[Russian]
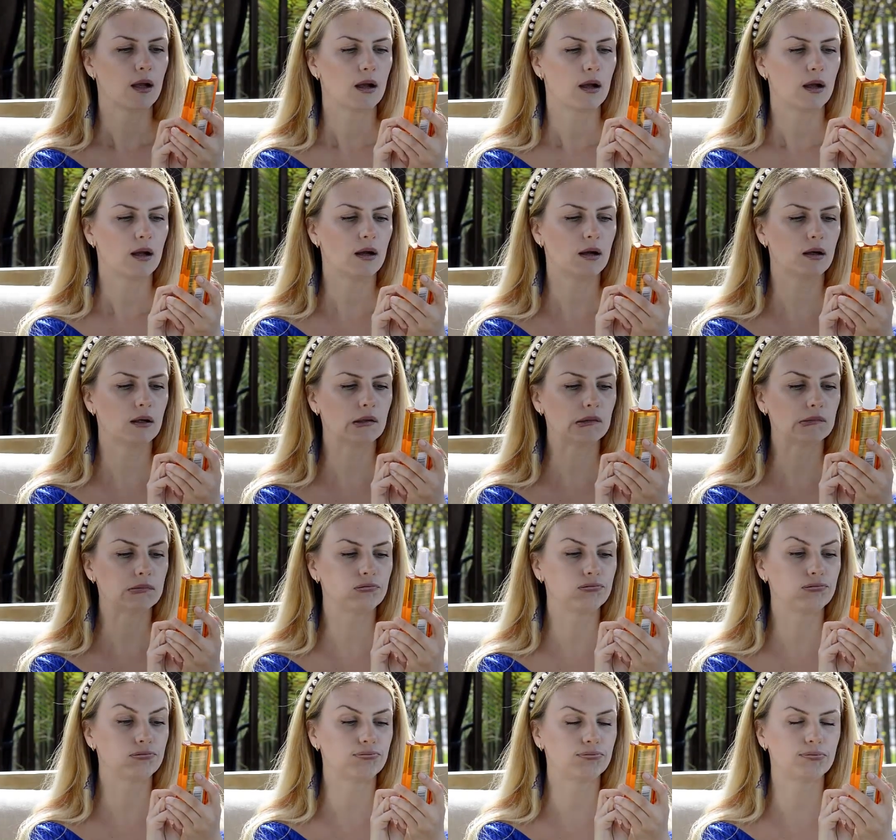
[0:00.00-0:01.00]
А,
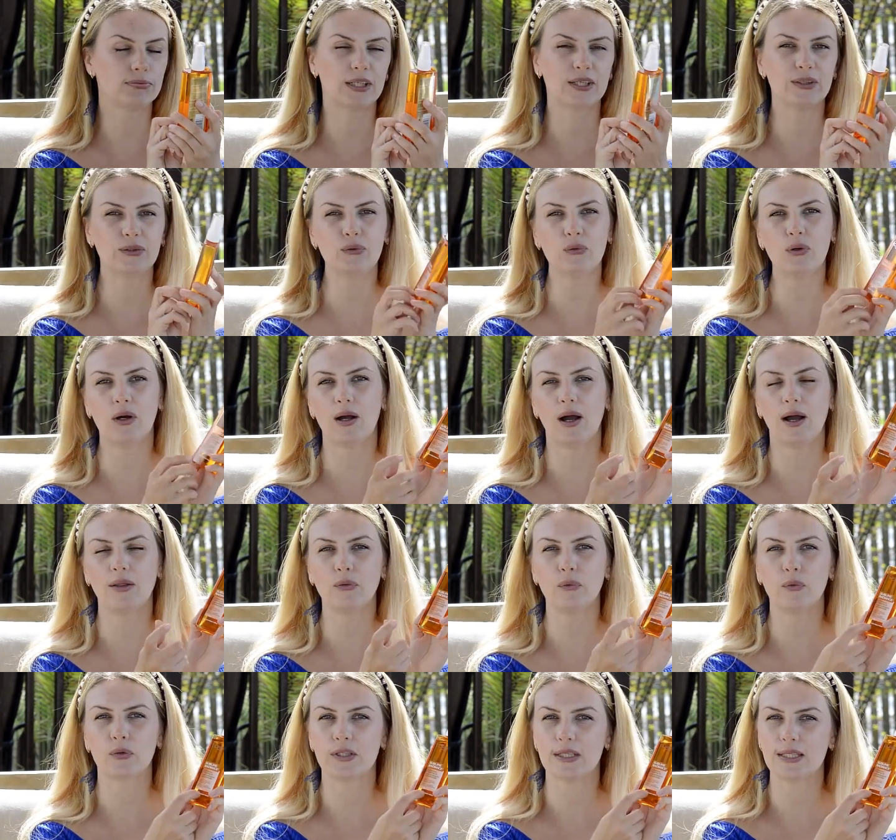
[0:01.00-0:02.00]
но
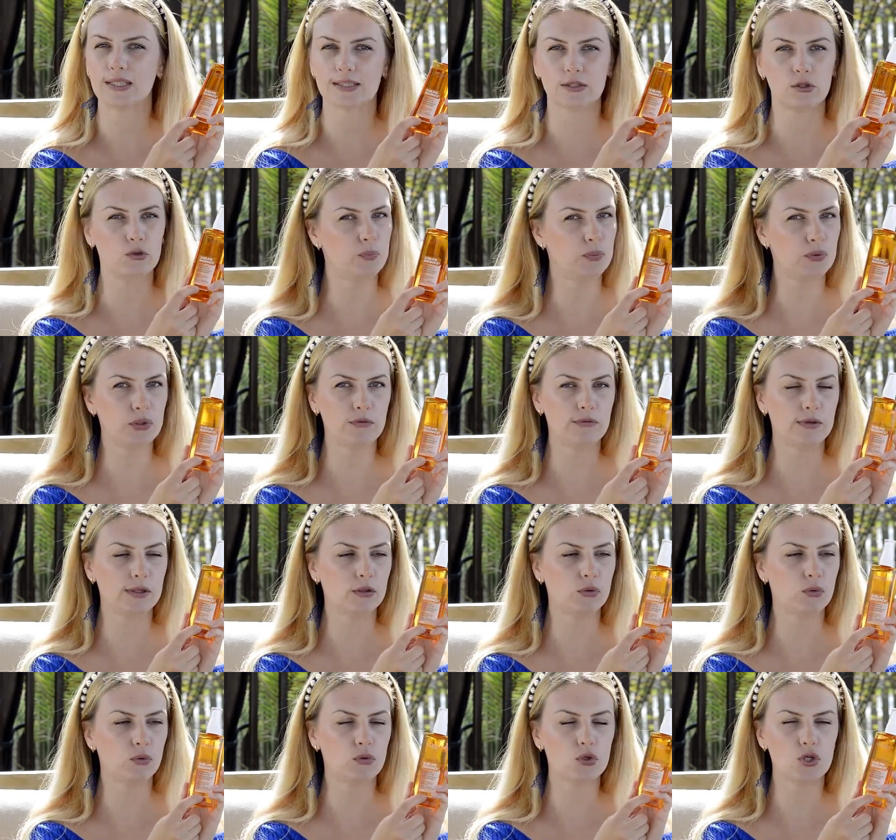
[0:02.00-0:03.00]
оно не закупоривает
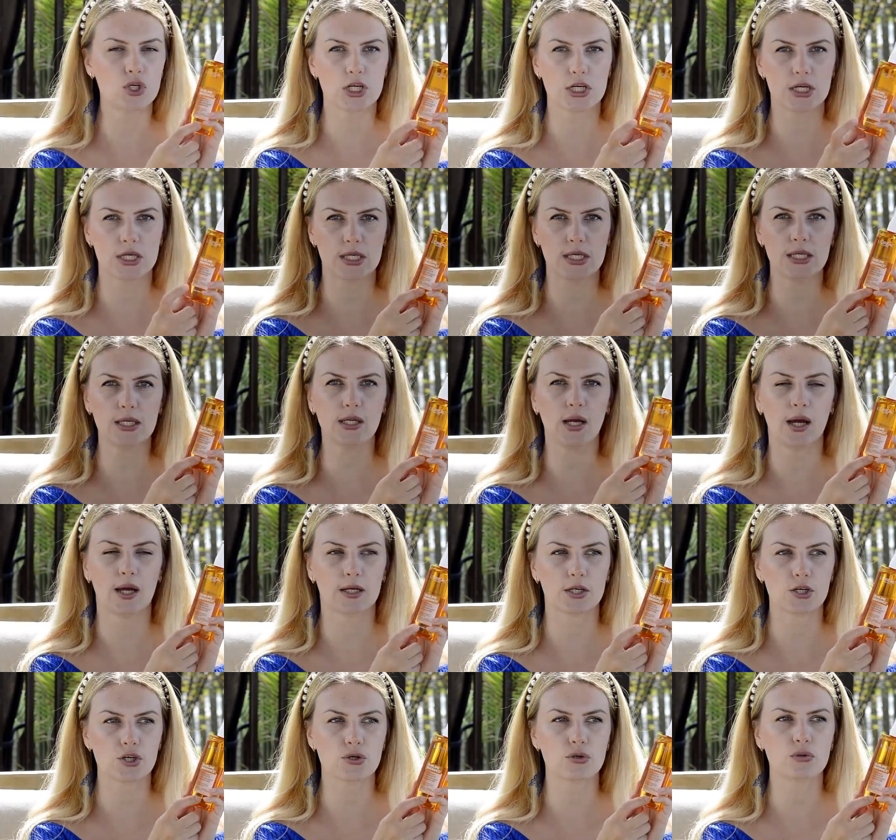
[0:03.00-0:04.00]
кожи и
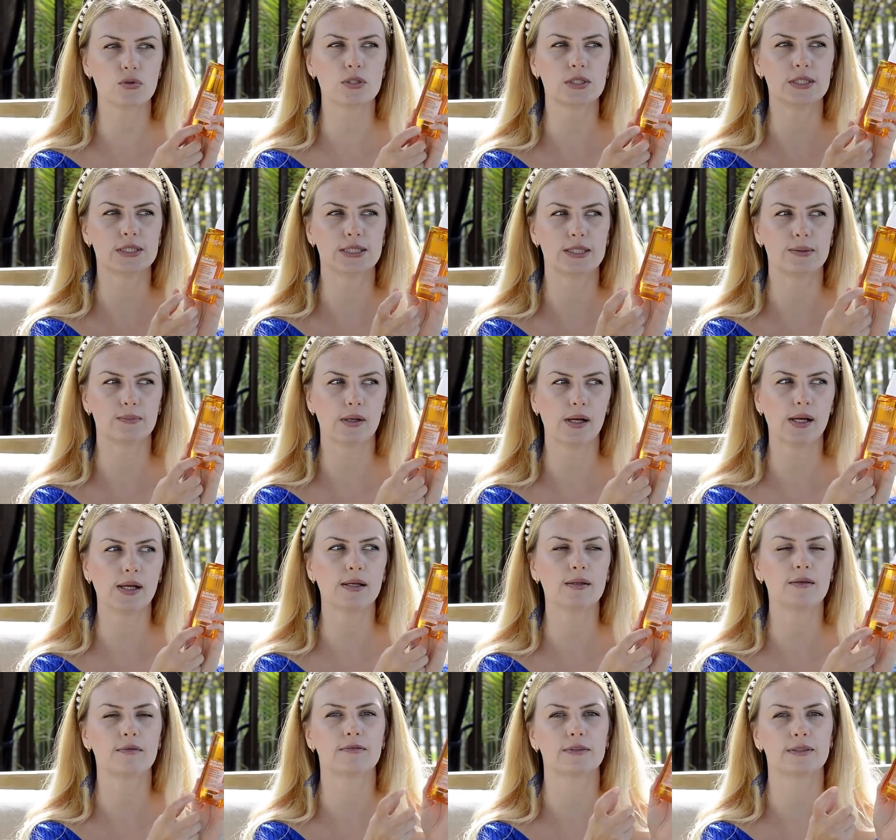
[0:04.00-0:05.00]
хорошо
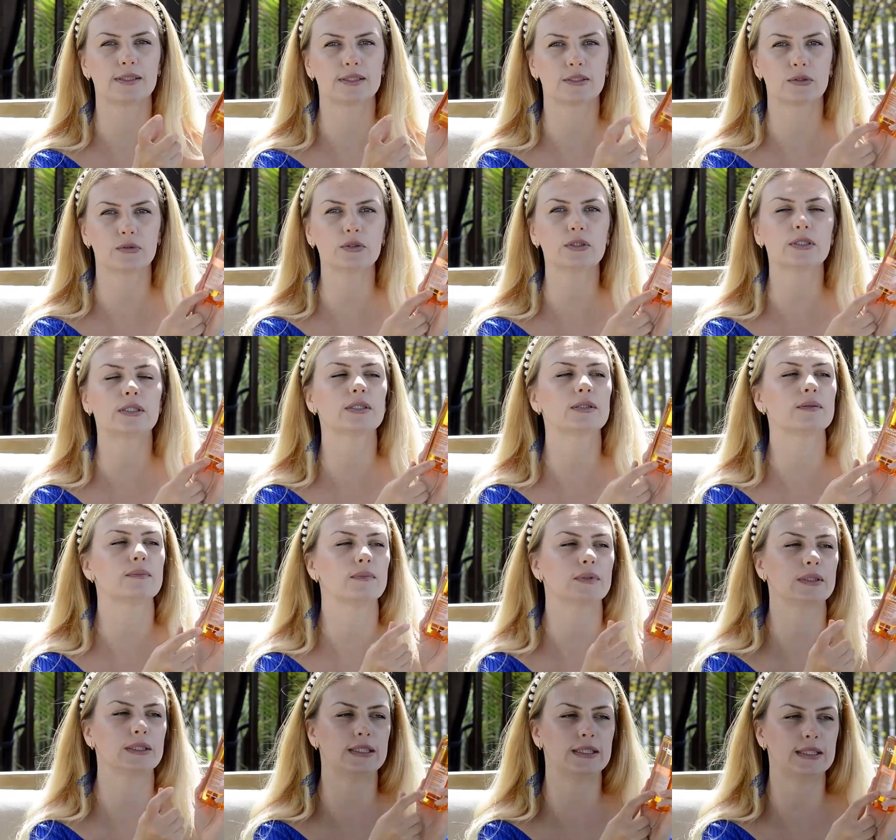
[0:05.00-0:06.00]
снимает водостойкий
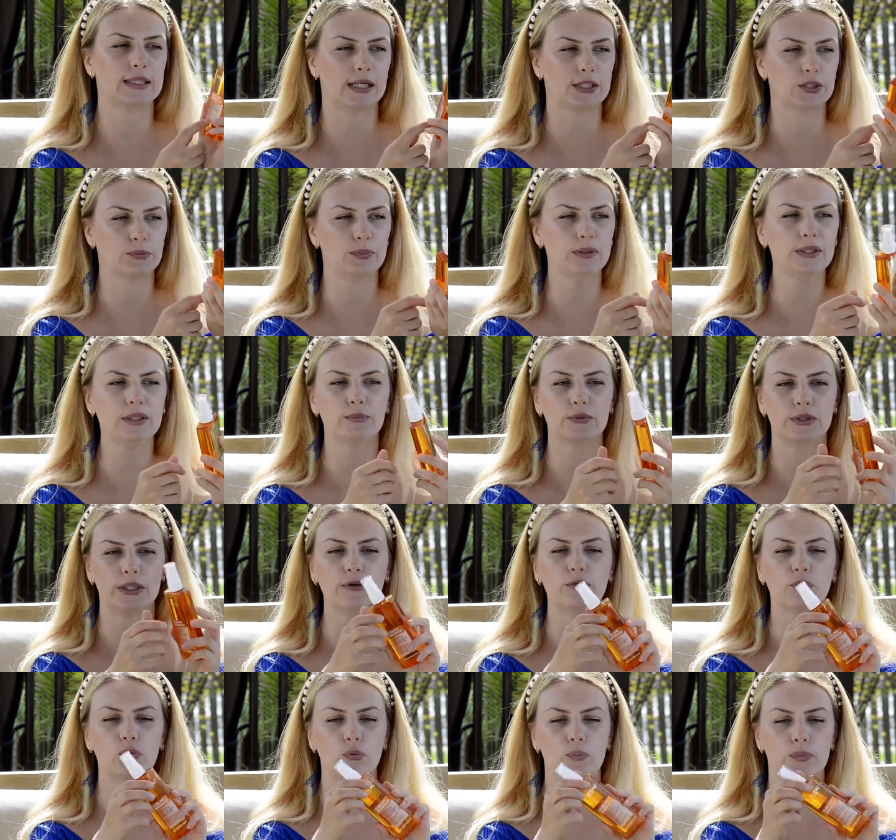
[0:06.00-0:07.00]
макияж, поэтому я
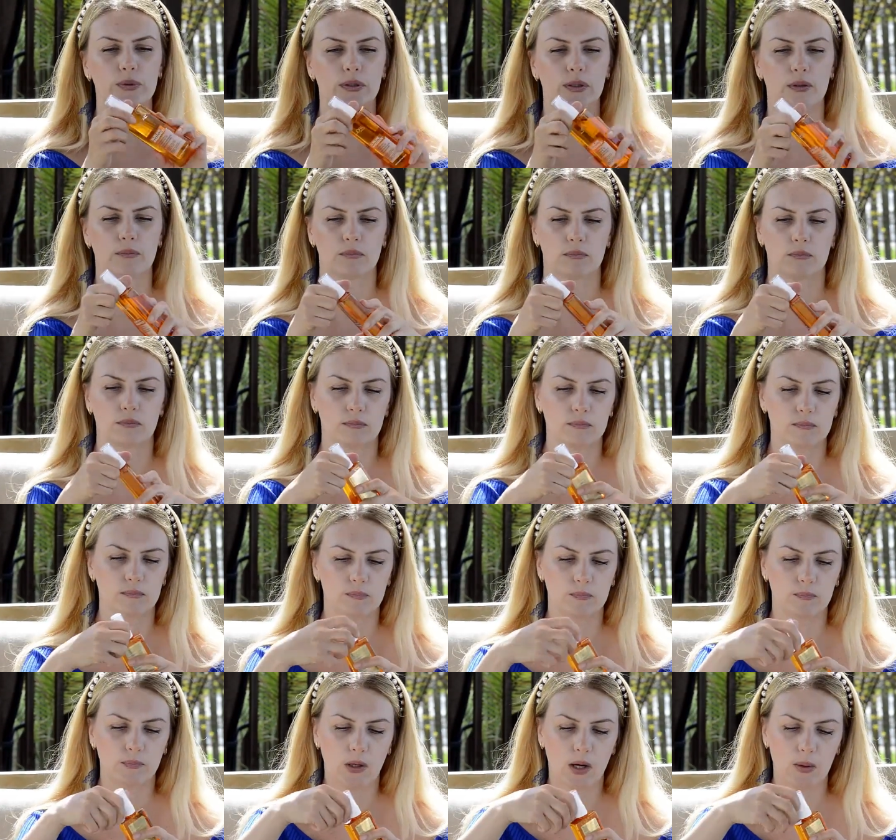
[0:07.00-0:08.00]
его купила.
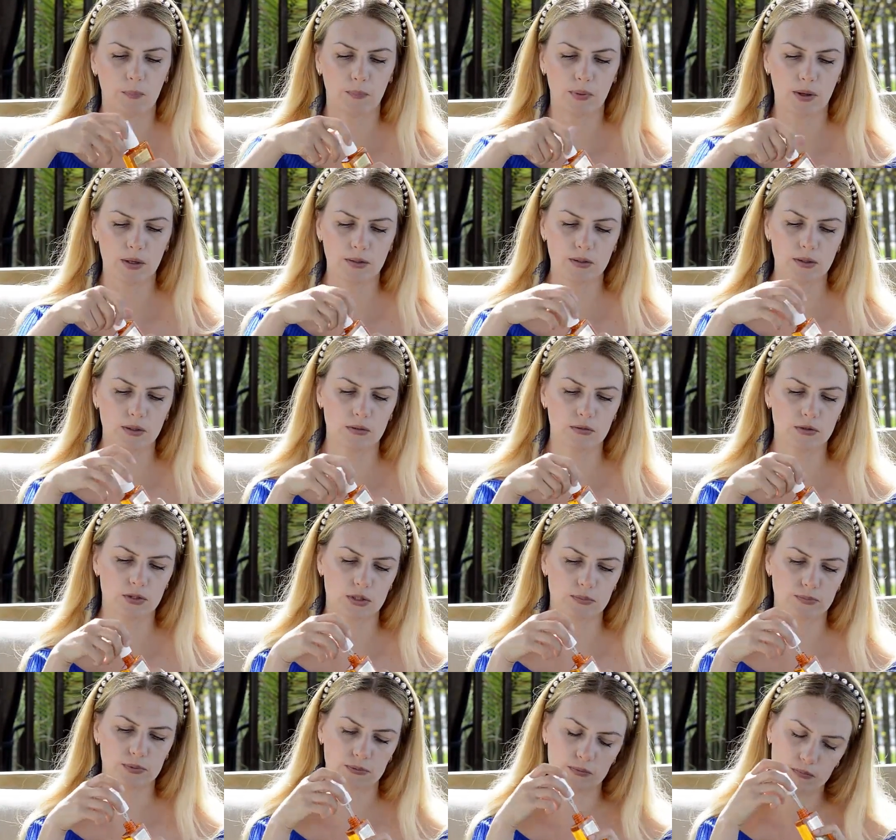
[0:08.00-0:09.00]
Как пахнет, сейчас
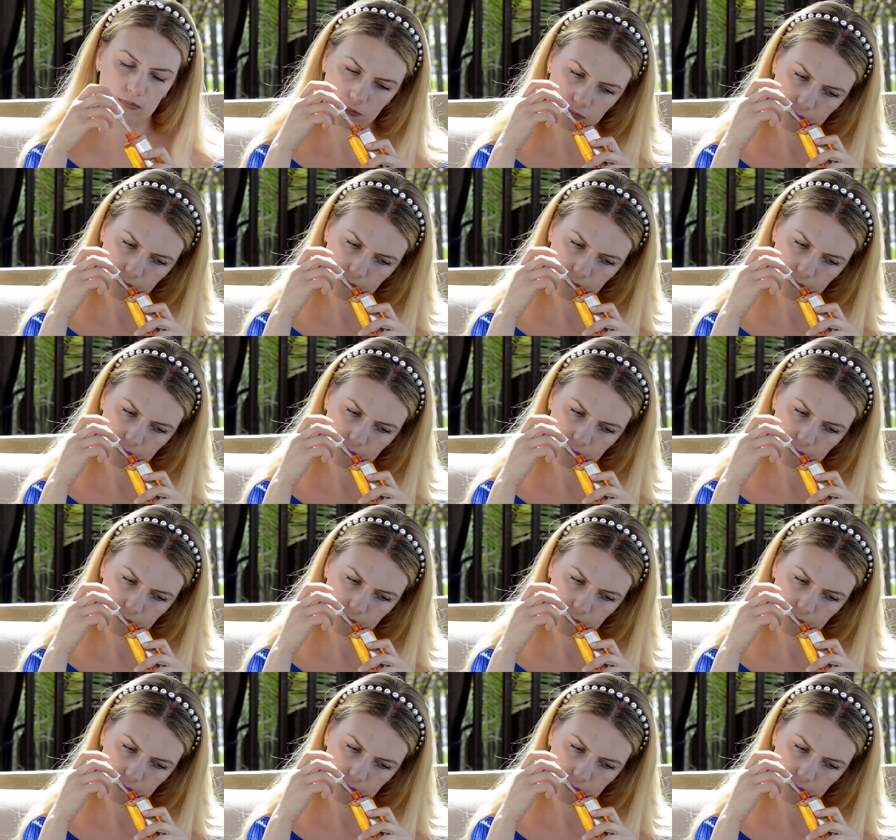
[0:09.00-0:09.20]
посмотрим.